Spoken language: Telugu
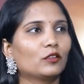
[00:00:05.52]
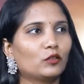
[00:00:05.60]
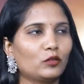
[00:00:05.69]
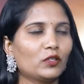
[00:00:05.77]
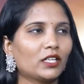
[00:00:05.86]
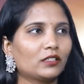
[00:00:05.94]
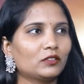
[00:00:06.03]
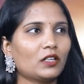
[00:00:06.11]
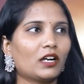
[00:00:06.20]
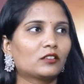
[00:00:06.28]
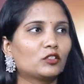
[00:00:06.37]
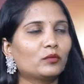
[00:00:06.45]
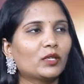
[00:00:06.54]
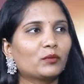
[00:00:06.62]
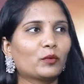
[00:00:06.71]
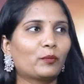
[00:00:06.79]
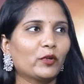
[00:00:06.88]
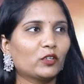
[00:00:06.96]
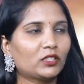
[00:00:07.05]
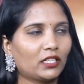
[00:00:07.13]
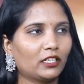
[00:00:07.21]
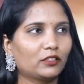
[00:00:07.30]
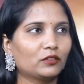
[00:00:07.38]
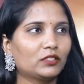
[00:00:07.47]
గురుగారు అక్టోబర్ ముప్పయో
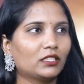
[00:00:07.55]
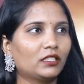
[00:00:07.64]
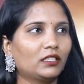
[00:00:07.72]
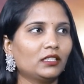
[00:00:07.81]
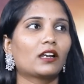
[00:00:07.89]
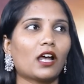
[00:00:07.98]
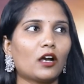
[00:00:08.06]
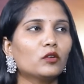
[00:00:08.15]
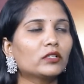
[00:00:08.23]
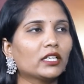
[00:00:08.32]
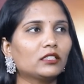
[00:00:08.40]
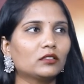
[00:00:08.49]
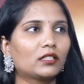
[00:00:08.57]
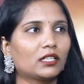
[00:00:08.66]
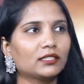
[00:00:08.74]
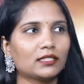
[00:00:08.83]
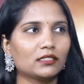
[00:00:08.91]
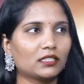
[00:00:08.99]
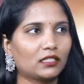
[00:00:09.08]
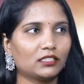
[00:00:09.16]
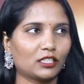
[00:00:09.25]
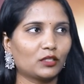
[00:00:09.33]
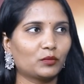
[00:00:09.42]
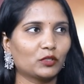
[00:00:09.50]
తారీఖు నుంచి వెళ్ళి రాహుకేతు గ్రహ సంచారం
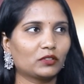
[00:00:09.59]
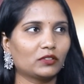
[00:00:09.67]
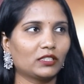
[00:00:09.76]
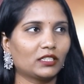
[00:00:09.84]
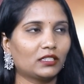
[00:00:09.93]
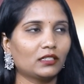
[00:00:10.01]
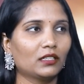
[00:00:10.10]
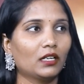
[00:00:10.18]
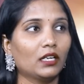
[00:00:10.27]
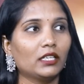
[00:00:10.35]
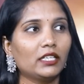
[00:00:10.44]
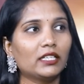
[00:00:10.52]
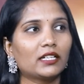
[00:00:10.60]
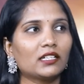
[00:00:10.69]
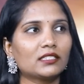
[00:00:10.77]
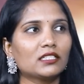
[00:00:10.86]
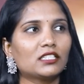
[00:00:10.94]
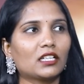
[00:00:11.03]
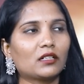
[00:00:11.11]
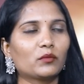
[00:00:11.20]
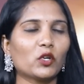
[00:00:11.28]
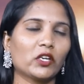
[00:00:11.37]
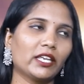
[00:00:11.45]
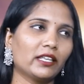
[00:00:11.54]
జరగబోతుంది కదా ఈ గ్రహ సంచారంలో
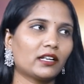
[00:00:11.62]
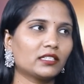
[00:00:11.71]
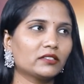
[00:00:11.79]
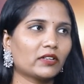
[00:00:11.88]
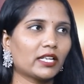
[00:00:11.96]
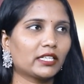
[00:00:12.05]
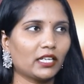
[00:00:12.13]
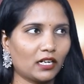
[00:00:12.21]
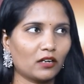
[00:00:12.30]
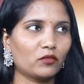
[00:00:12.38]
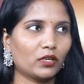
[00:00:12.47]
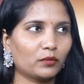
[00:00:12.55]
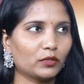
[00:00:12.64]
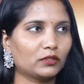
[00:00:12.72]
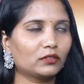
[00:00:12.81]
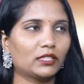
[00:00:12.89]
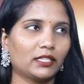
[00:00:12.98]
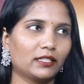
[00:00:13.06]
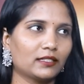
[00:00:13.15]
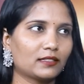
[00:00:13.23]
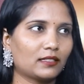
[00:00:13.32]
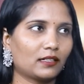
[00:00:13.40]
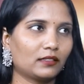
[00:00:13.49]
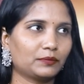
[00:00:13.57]
ఏ రాశి వారికి ఎలా ఉండబోతుందో
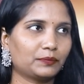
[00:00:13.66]
తెలియజేస్తారా